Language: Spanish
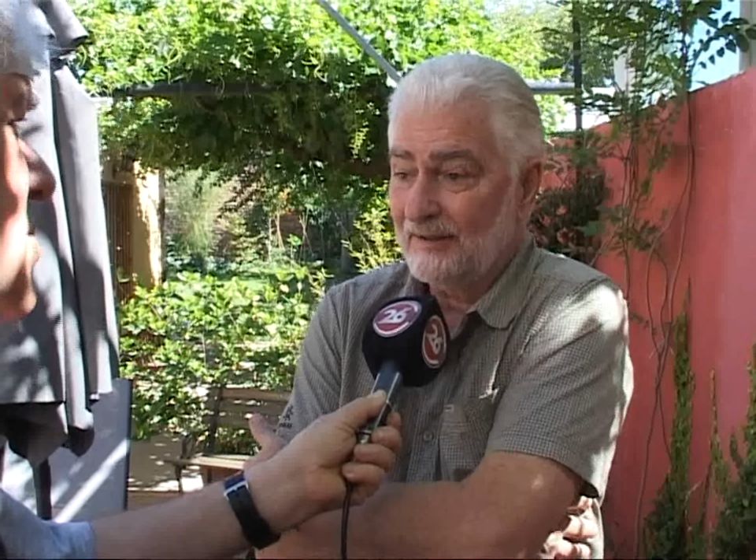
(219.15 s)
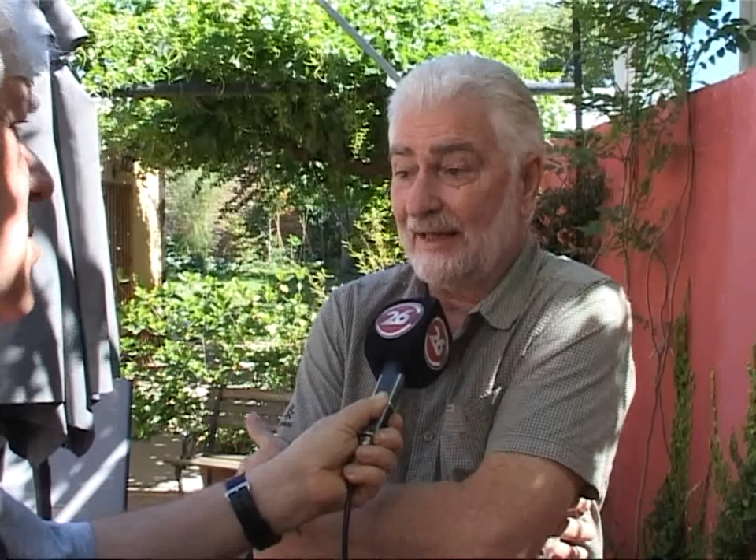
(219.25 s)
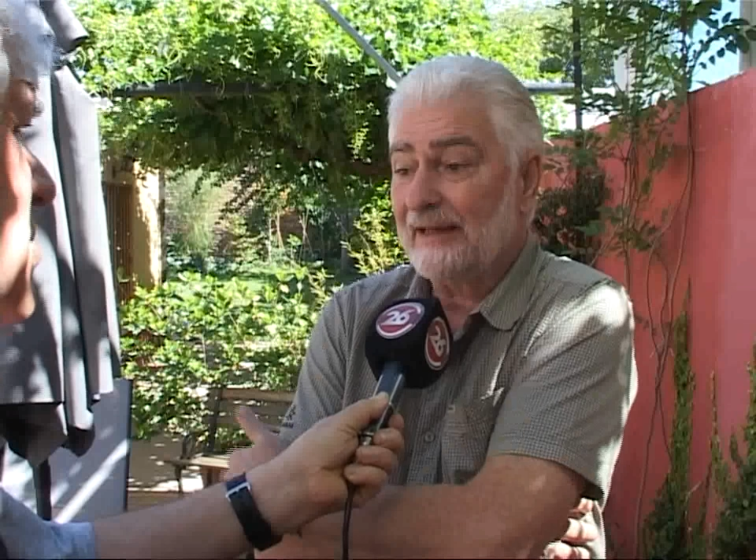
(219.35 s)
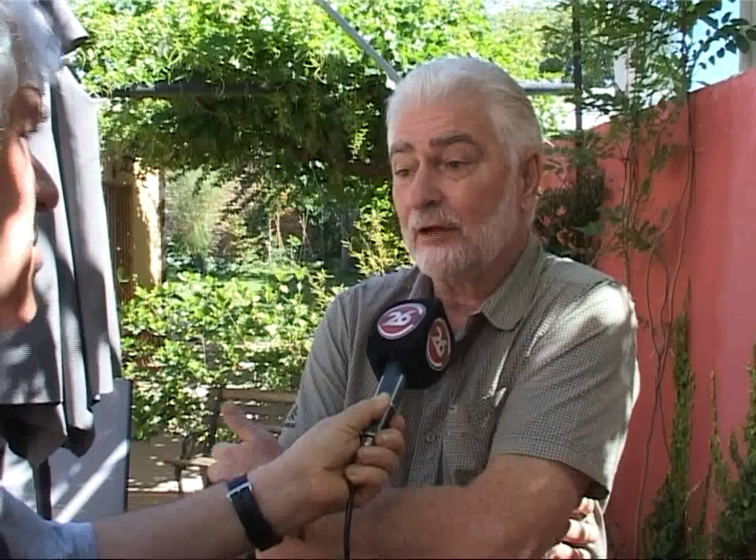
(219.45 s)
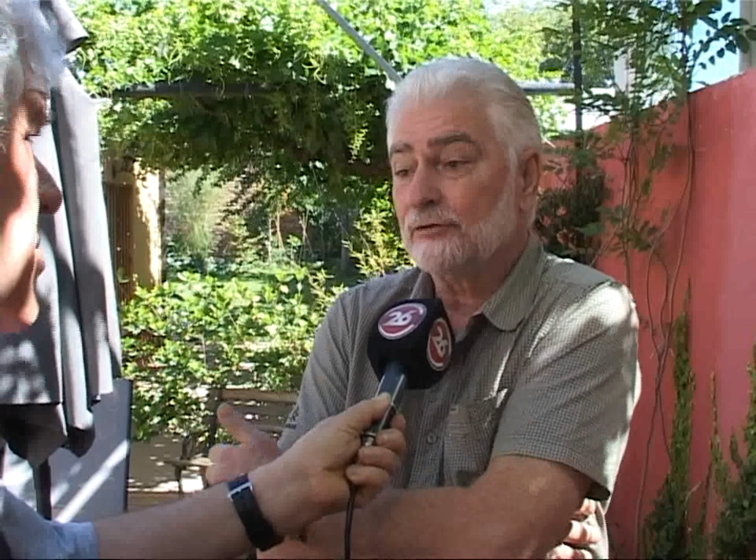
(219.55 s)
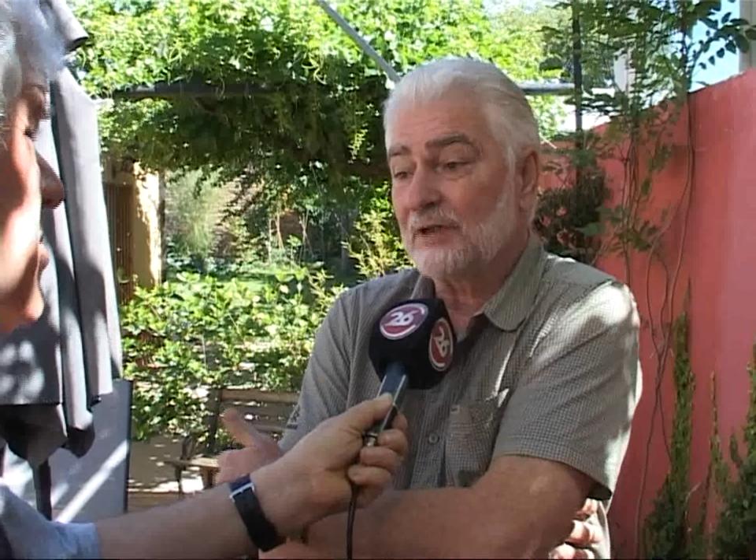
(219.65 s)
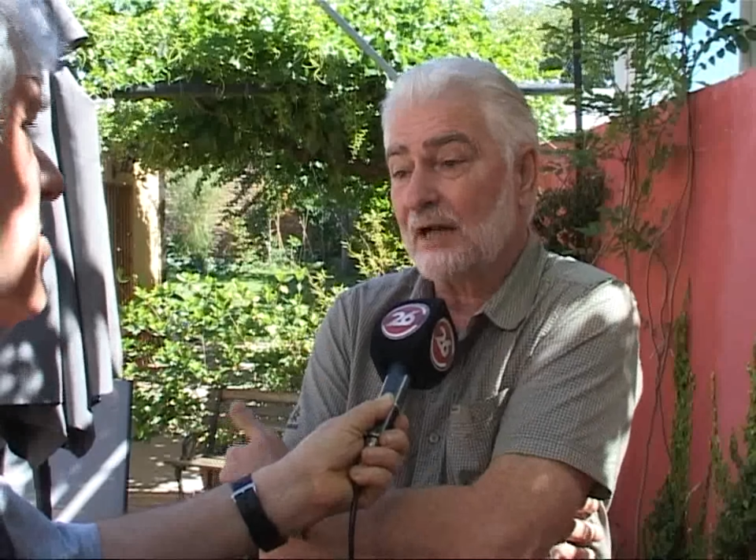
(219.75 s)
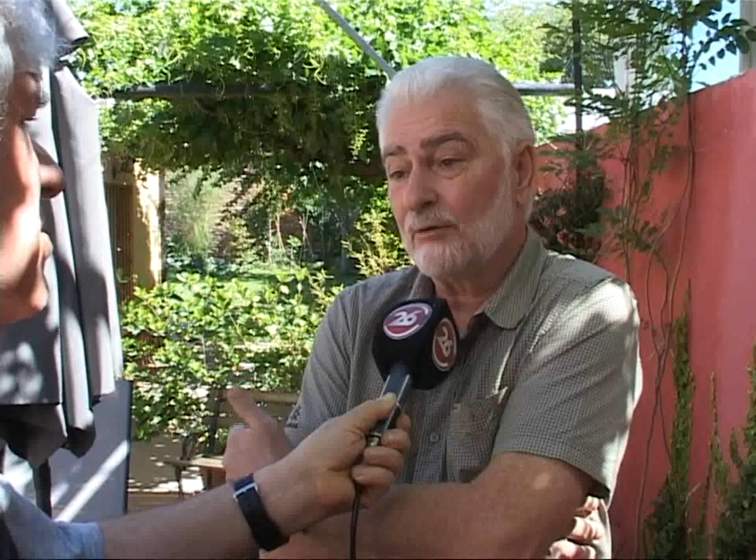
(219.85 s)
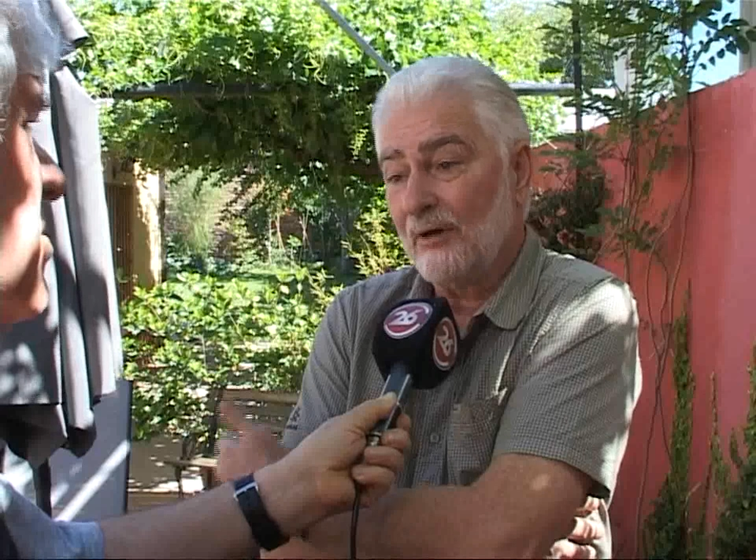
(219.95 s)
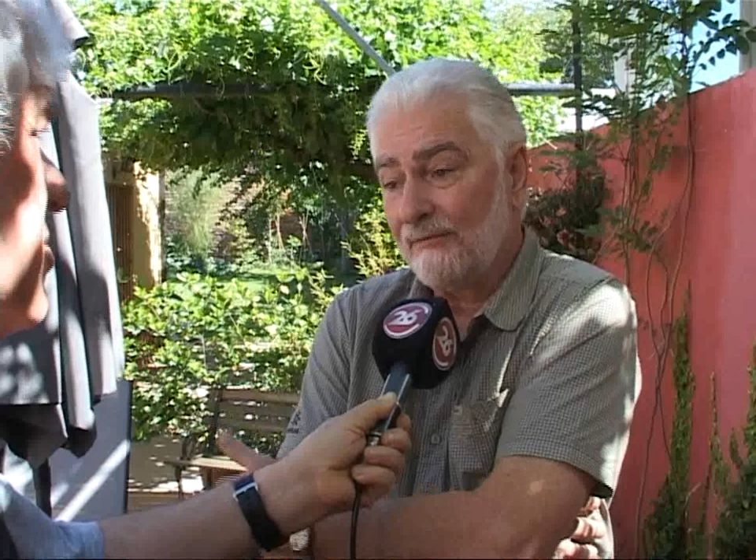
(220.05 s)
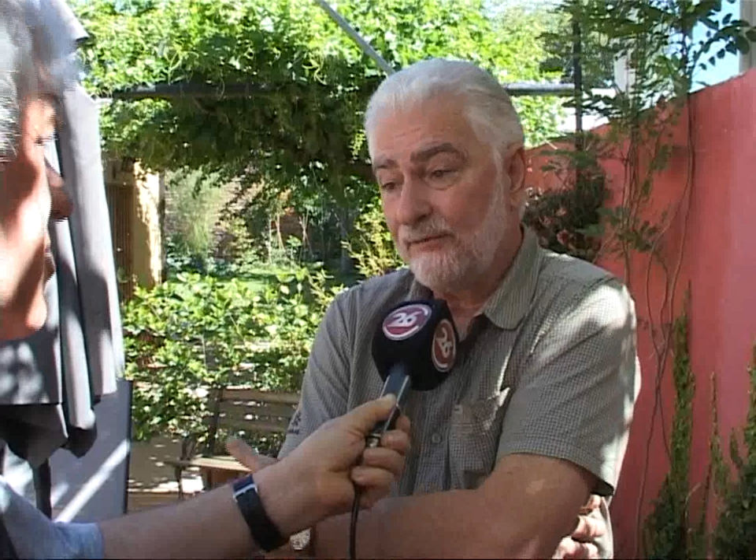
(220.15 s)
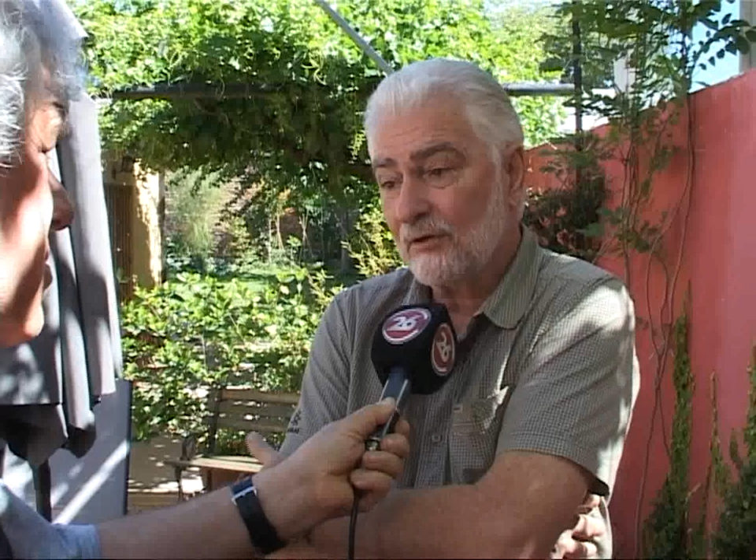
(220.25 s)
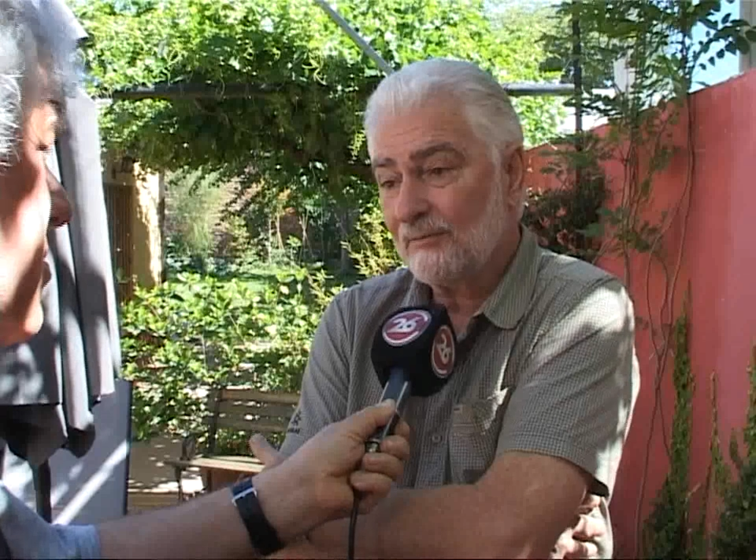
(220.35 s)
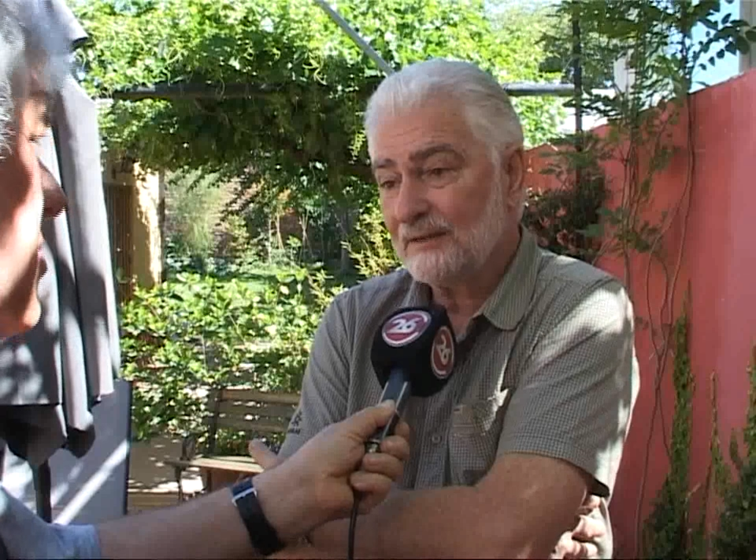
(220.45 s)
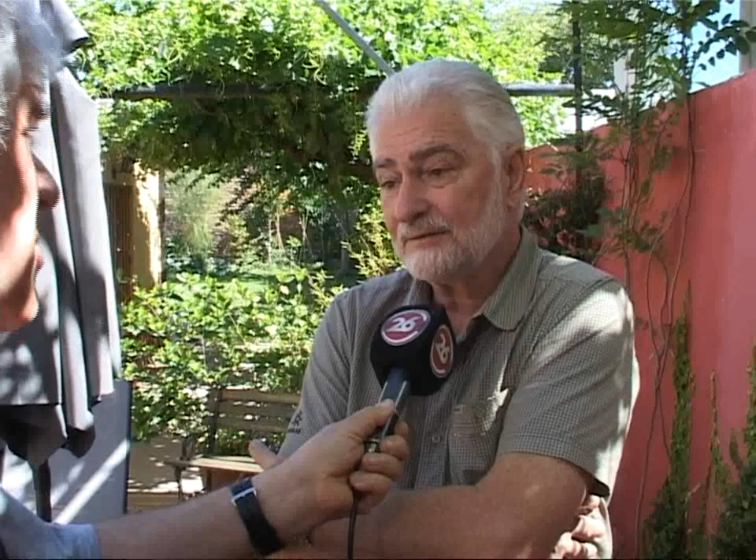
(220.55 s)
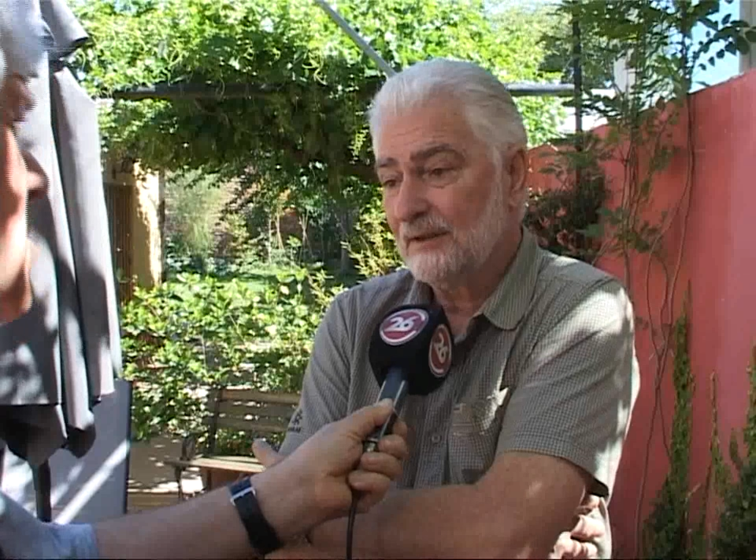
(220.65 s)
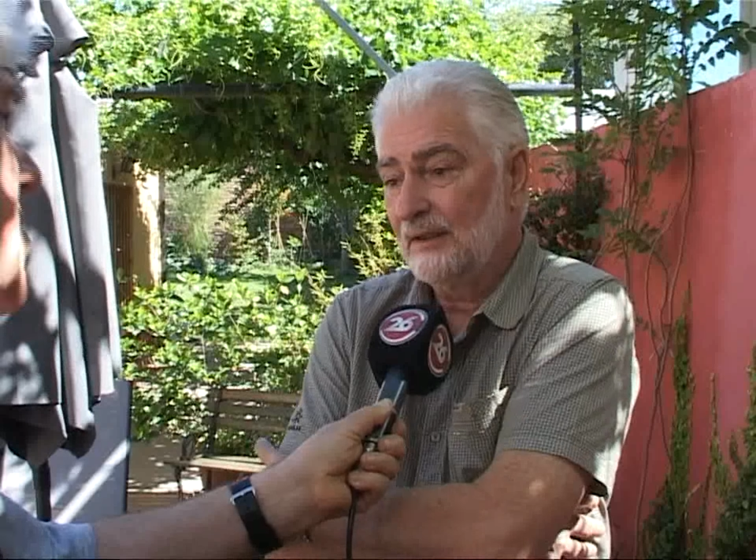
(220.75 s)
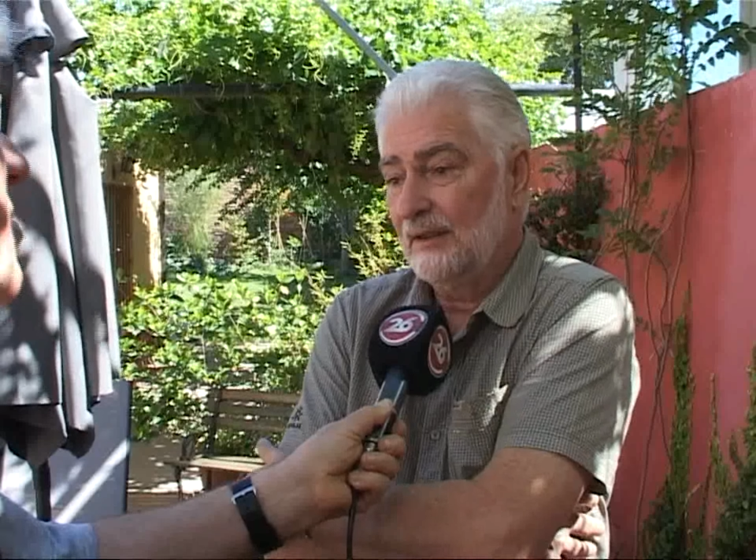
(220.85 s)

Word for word: que hay que encontrar nuevas formas,